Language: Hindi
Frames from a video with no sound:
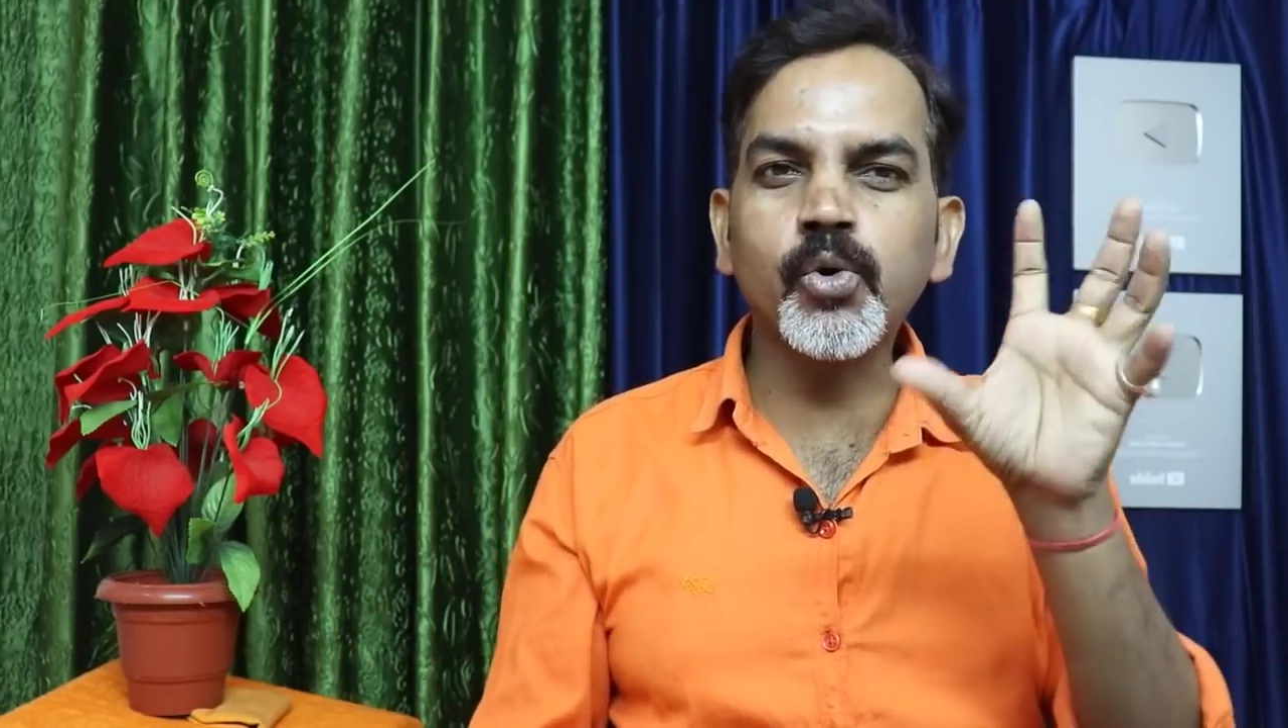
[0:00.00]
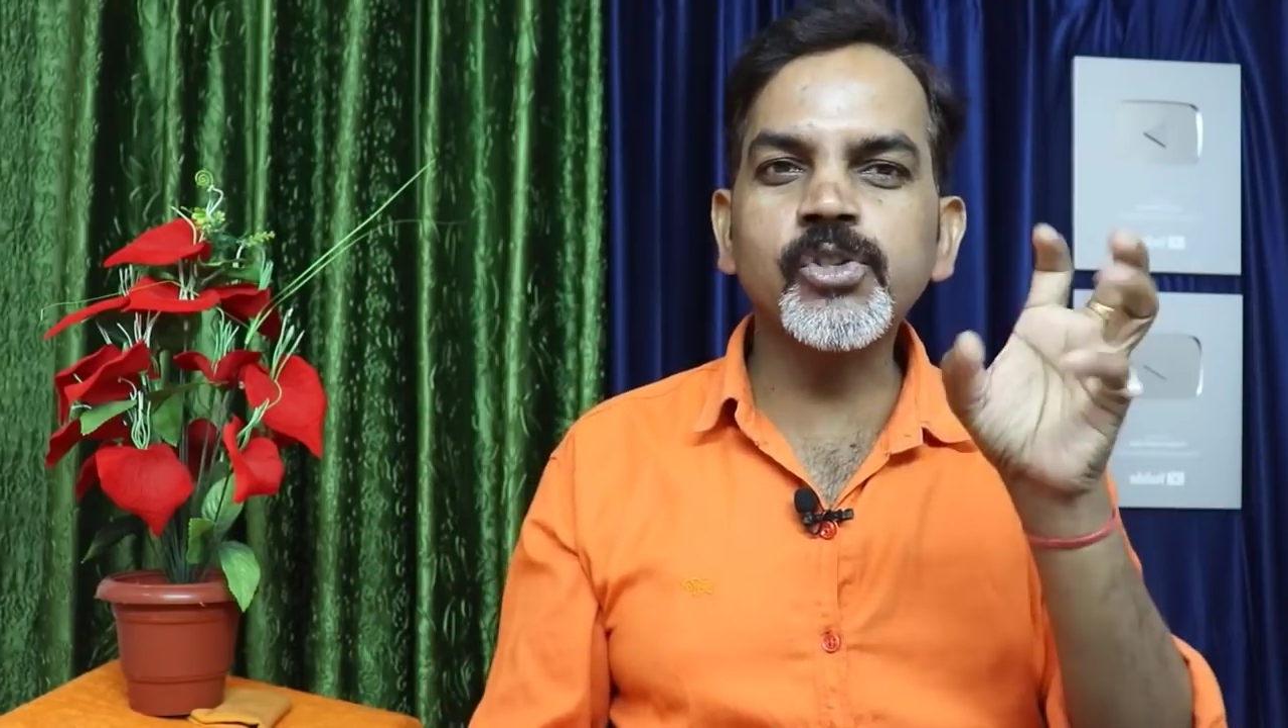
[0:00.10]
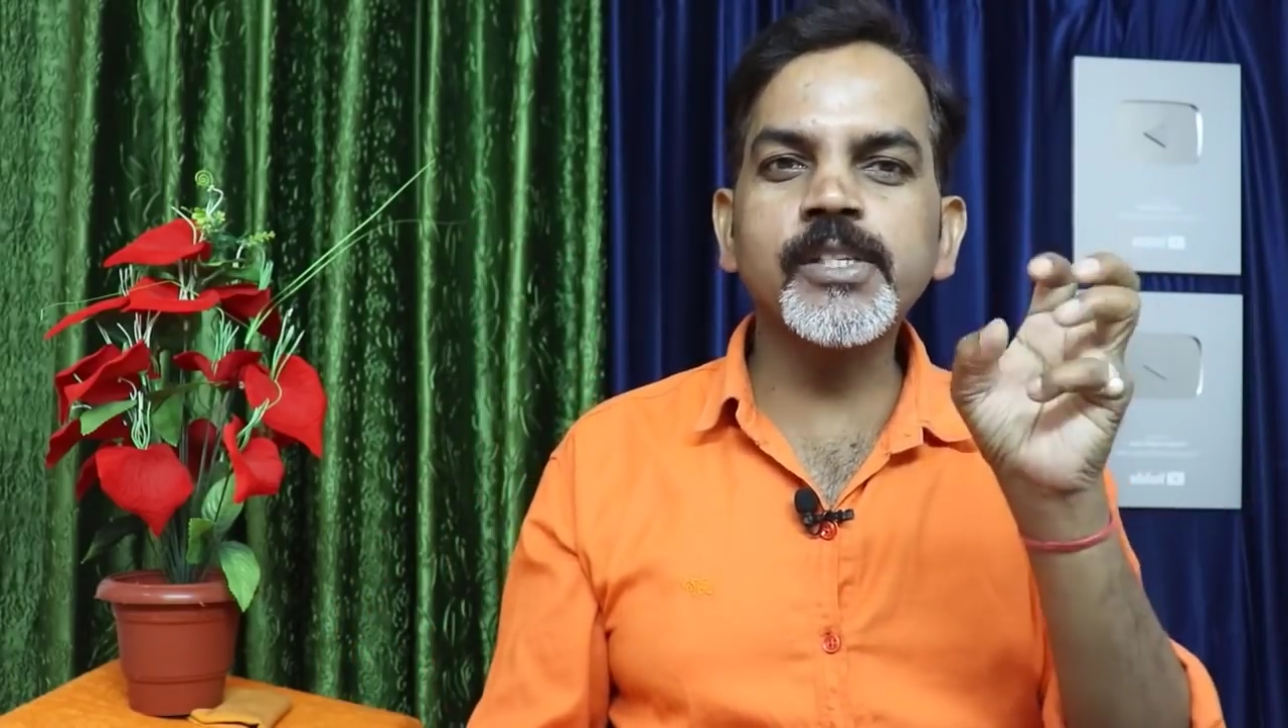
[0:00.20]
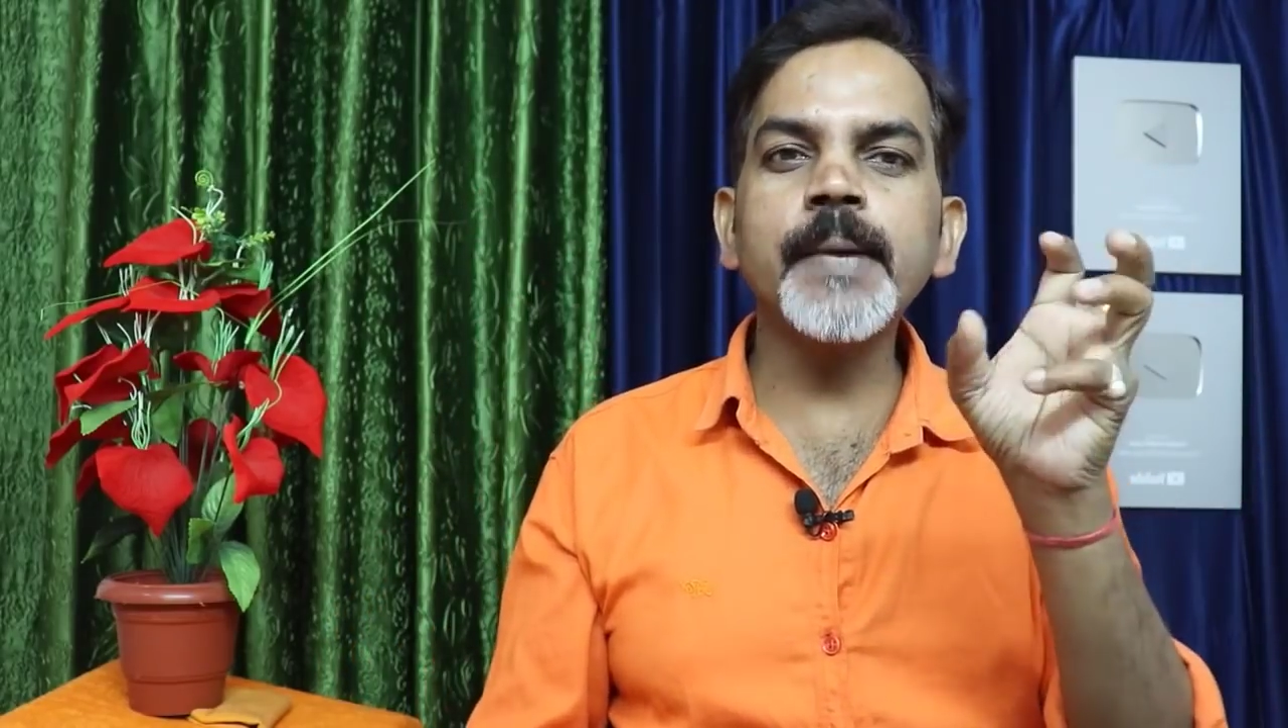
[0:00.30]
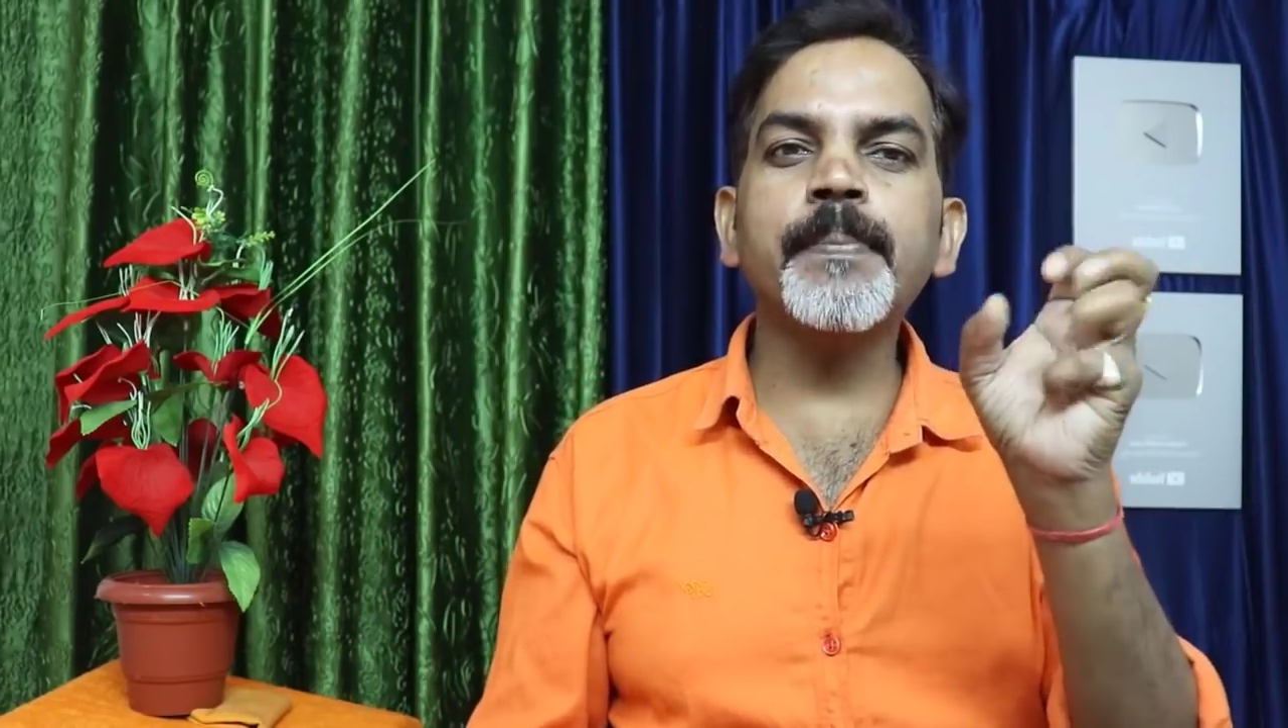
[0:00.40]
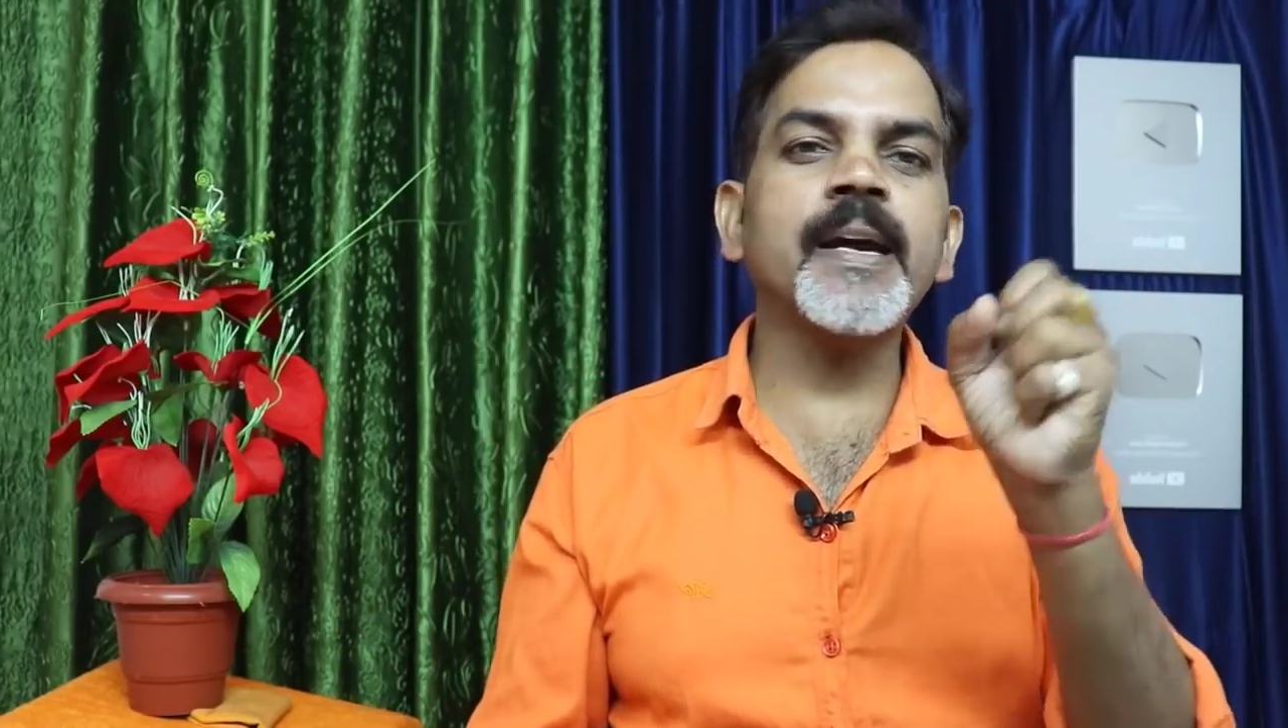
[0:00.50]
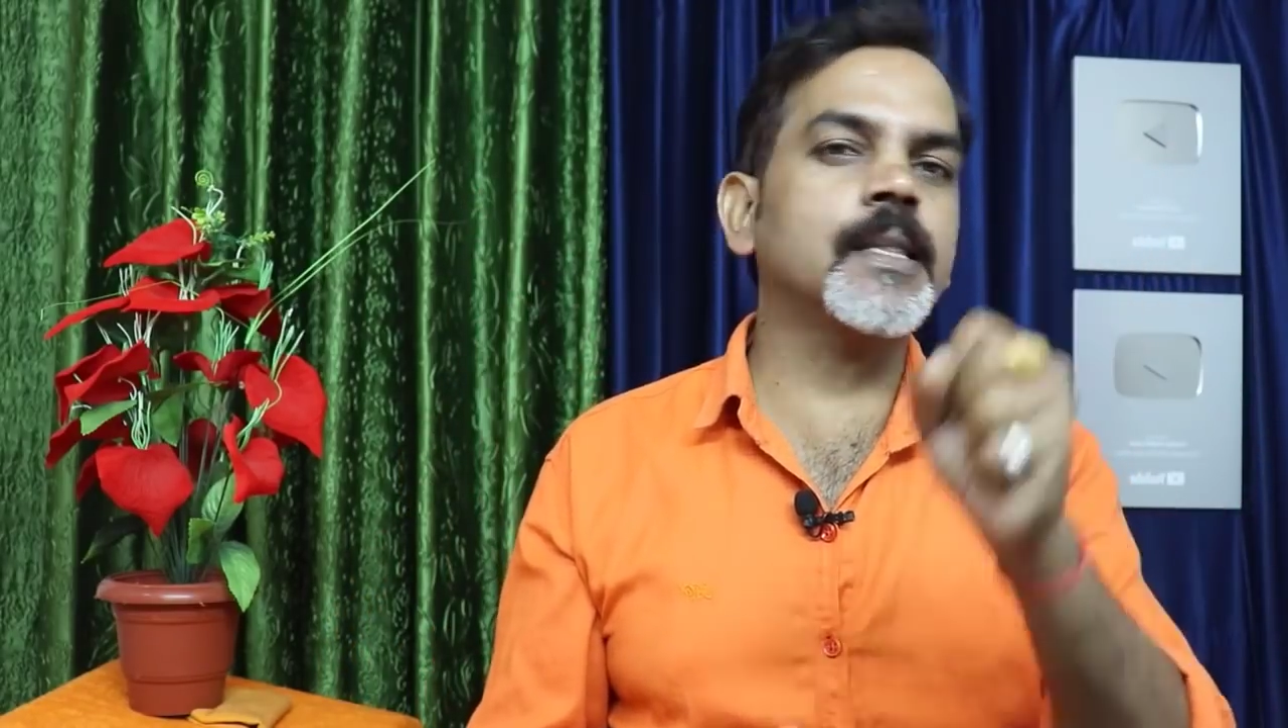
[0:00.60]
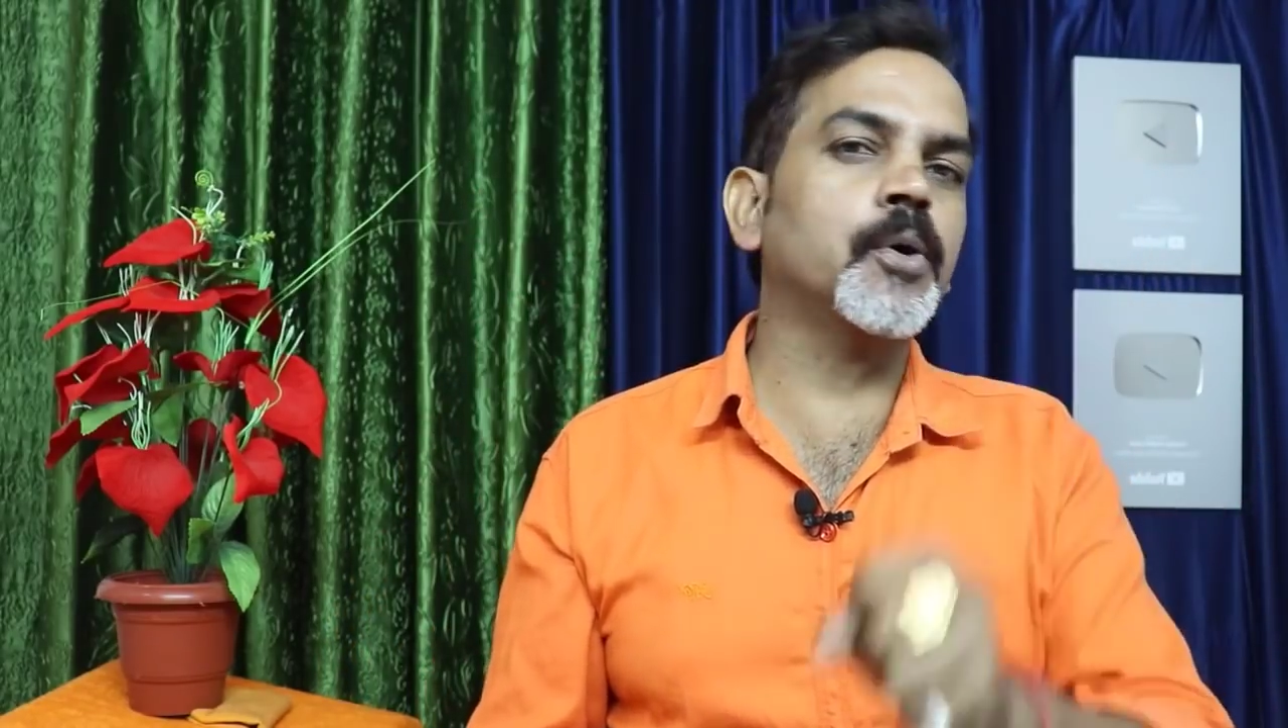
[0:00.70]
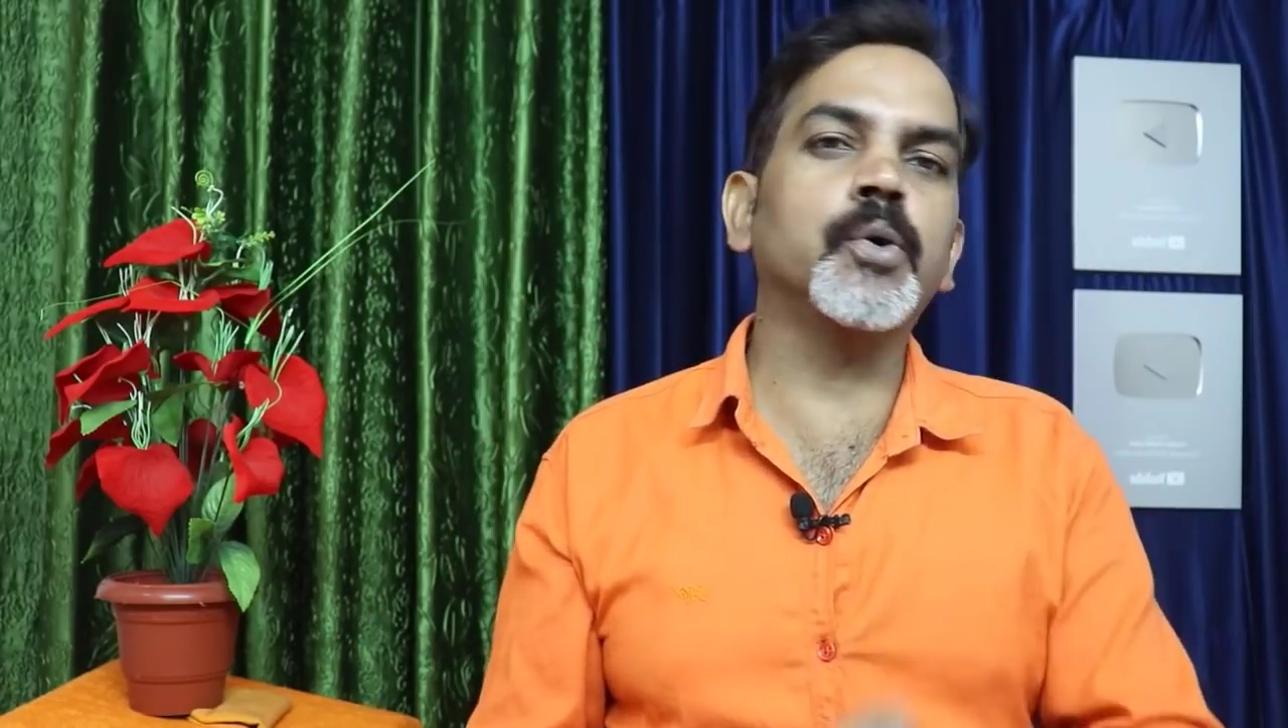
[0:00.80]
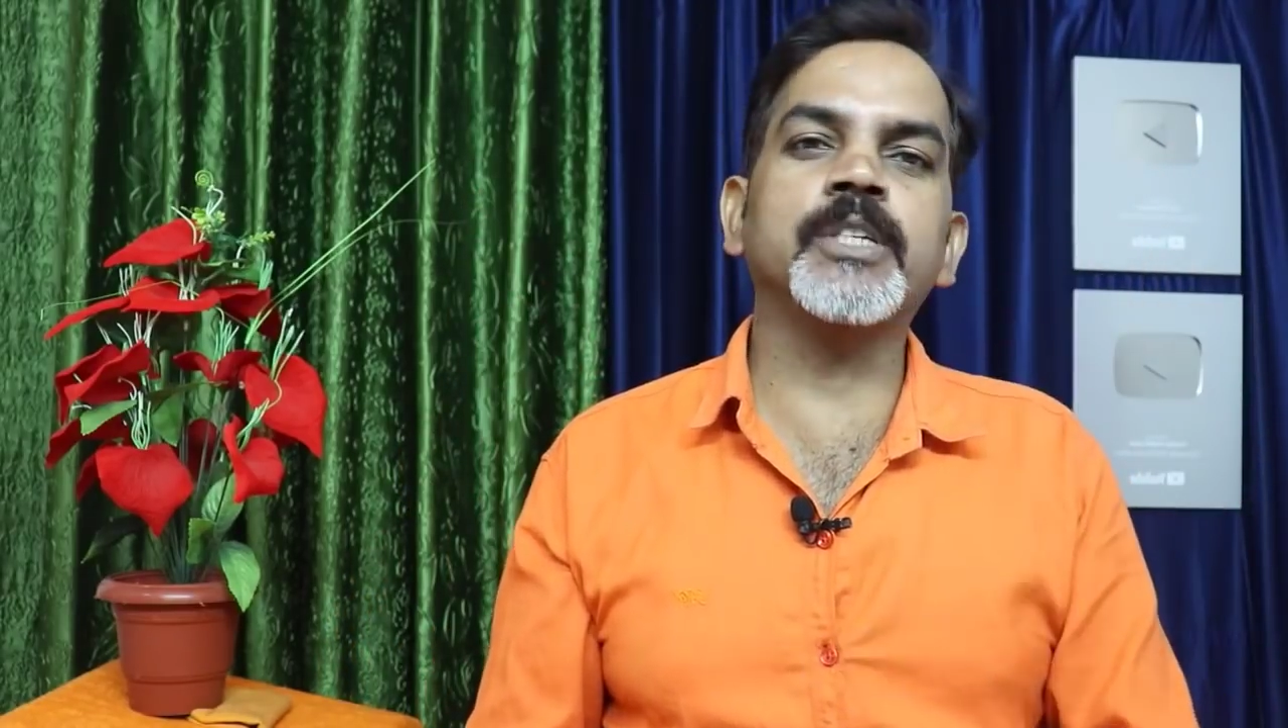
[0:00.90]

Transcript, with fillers: खुश्की पैदा